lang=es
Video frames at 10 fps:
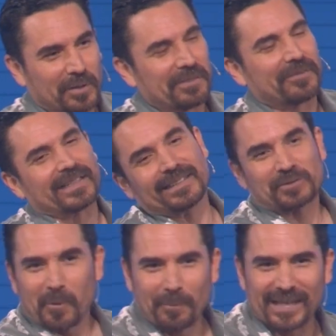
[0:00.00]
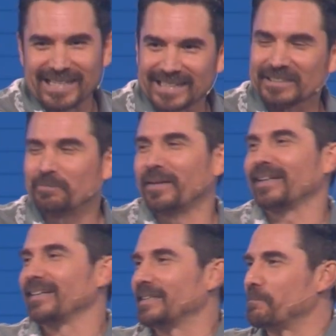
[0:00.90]
por diferentes compañías
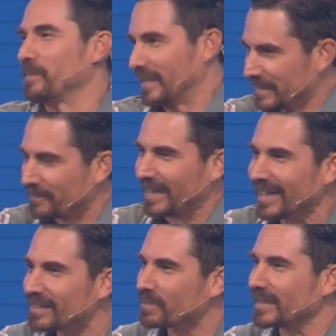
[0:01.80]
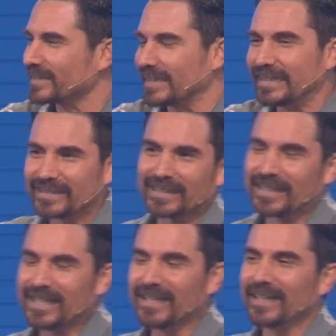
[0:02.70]
para, trabajar, para salirse de
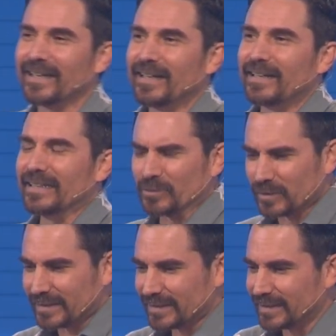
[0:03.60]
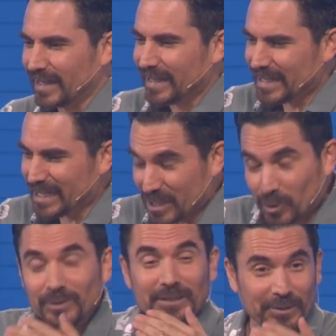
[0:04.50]
ahí. Entonces, y, yo,